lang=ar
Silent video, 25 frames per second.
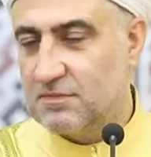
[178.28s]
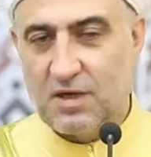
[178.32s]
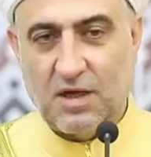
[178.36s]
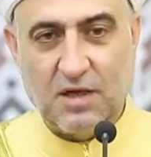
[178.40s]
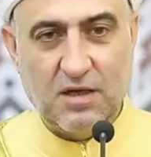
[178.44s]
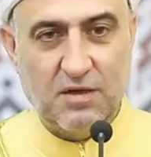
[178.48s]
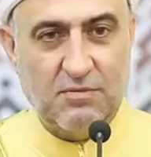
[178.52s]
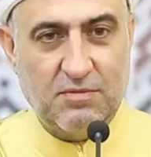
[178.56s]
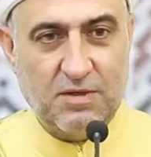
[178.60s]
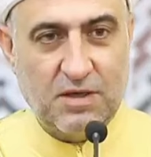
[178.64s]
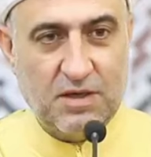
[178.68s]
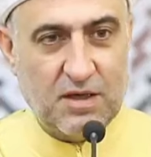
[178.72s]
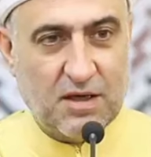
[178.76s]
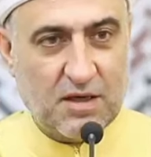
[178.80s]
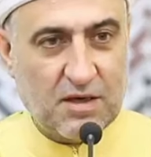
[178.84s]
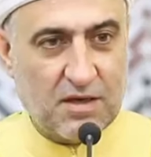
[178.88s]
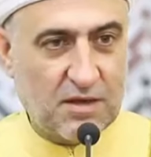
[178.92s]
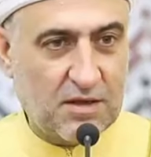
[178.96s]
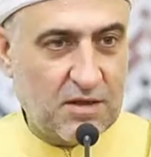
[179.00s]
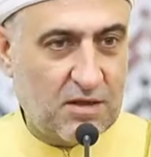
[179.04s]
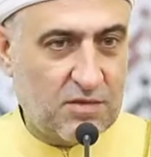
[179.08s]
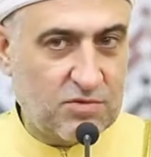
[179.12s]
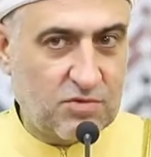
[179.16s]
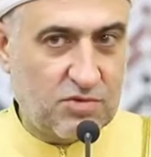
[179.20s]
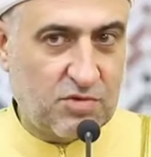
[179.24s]
هاي
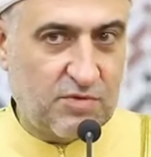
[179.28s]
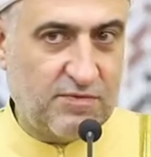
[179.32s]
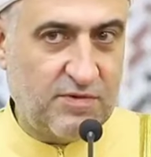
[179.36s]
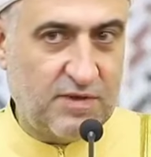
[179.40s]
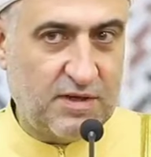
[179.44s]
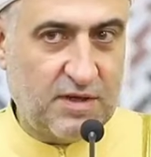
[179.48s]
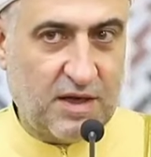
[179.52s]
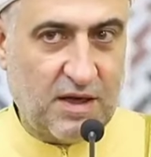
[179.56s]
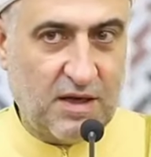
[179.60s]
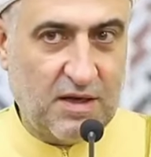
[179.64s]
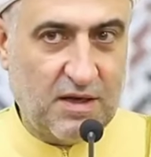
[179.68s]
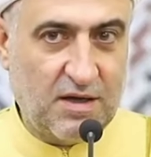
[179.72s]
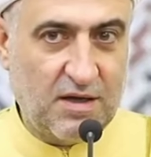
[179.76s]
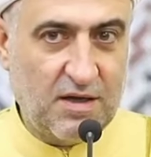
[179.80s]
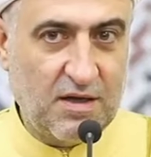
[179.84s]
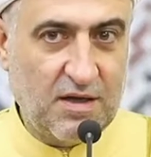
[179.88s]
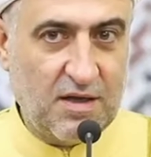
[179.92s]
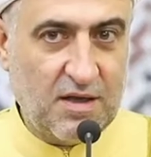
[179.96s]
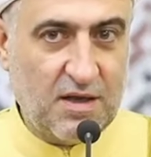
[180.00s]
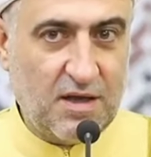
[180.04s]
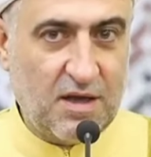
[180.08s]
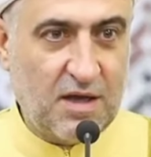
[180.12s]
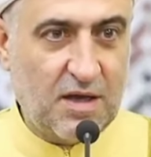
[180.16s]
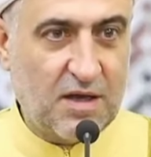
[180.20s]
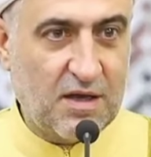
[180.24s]
المليارات لو صرفت على
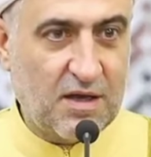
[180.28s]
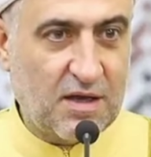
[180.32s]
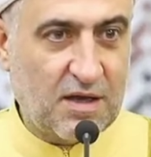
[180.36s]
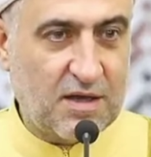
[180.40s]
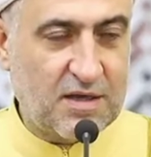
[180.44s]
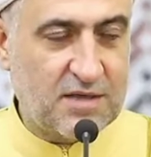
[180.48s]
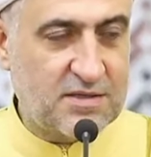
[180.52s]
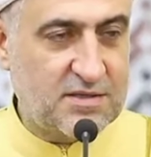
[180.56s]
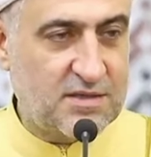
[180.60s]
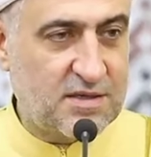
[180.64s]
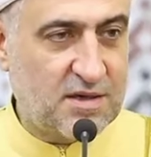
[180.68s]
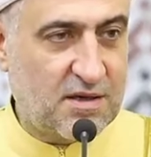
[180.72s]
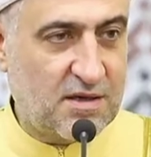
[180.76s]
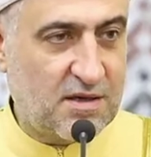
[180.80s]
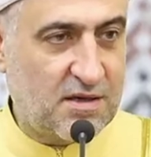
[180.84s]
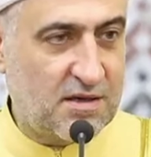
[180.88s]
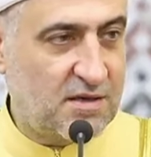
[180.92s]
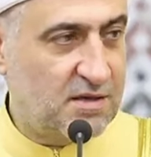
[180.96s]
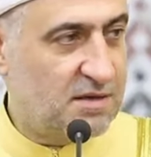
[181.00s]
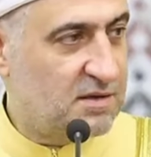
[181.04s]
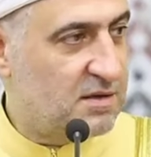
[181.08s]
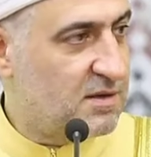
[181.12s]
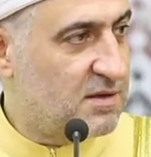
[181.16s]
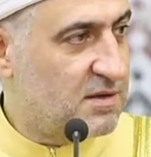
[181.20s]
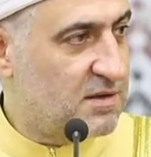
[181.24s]
أهل غزة
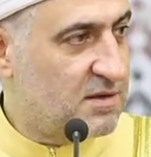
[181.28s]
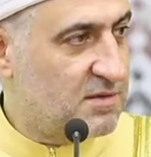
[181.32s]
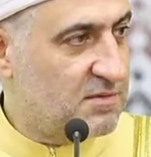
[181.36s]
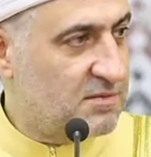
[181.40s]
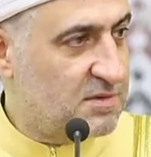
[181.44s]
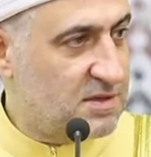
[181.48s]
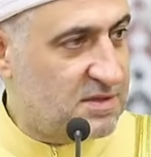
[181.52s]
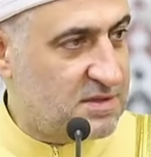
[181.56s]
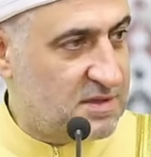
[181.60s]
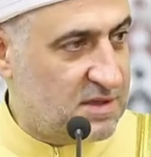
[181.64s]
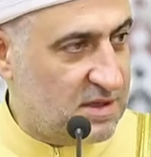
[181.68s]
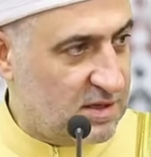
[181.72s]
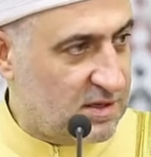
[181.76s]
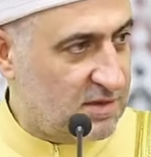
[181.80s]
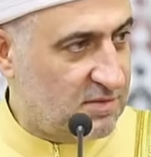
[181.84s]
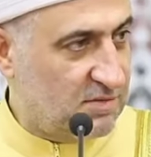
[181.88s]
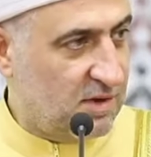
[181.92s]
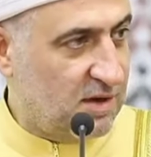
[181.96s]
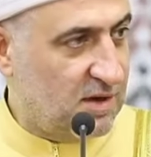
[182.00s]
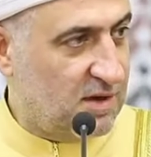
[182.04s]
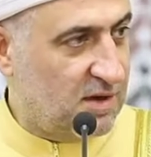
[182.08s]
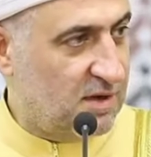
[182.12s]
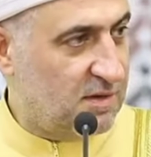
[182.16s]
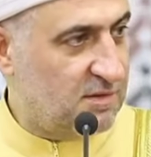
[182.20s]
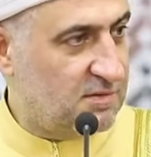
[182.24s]
بس هيك
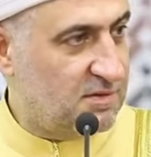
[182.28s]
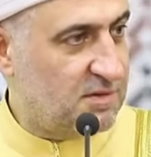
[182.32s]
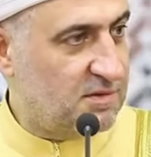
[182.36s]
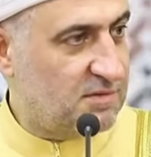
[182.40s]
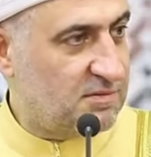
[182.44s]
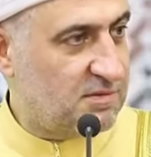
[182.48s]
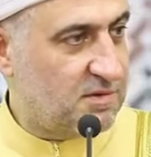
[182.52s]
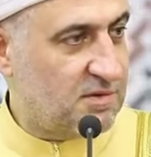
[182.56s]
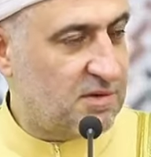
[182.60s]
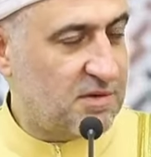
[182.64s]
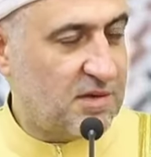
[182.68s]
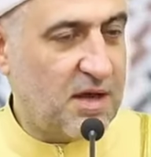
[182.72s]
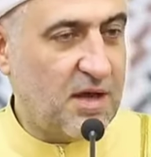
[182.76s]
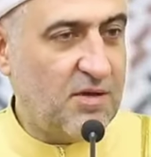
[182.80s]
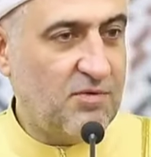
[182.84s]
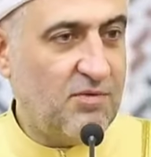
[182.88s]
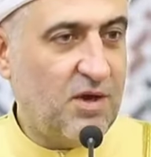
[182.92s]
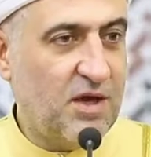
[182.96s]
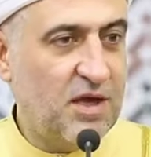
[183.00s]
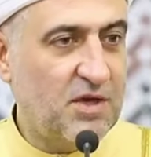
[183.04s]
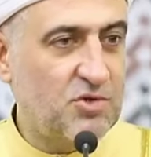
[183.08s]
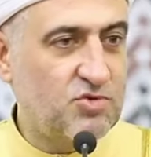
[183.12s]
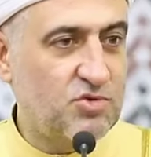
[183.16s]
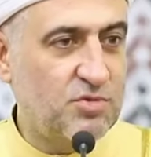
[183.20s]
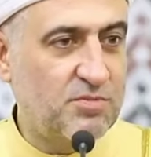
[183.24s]
وعلى كانوا
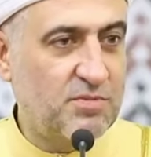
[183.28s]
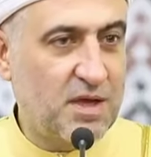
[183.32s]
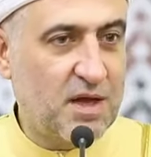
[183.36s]
عاشوا